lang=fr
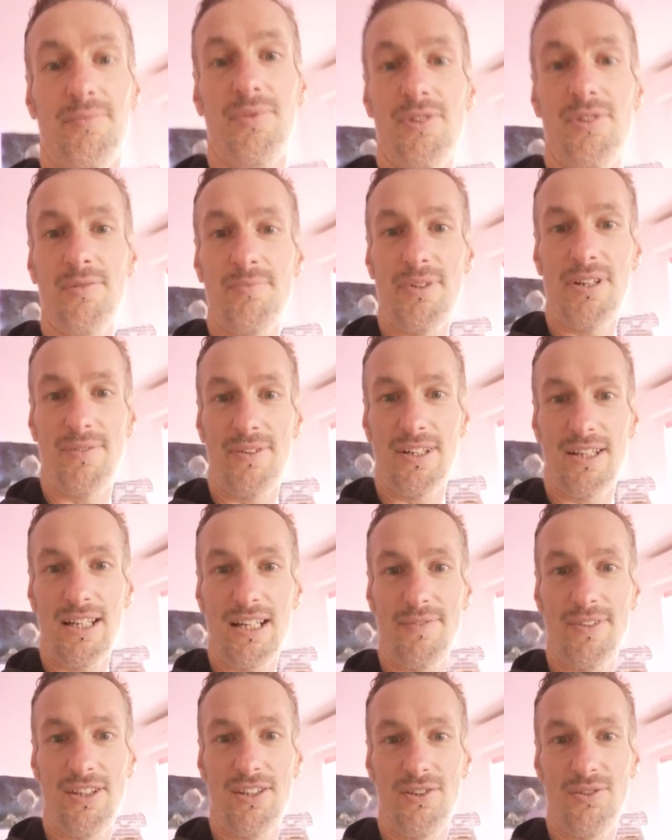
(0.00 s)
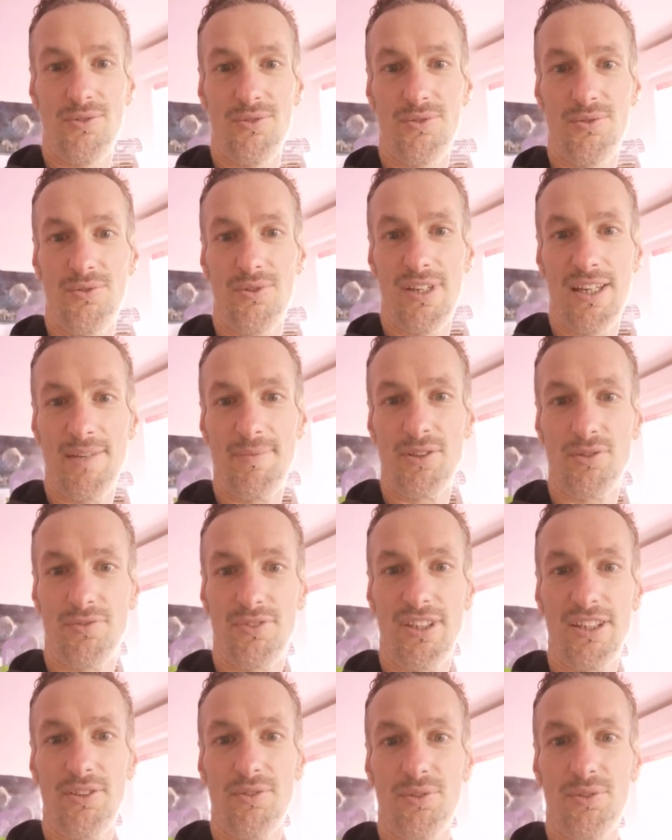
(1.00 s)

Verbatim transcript: Bon, bah voilà, la bah vidéo est bientôt finie.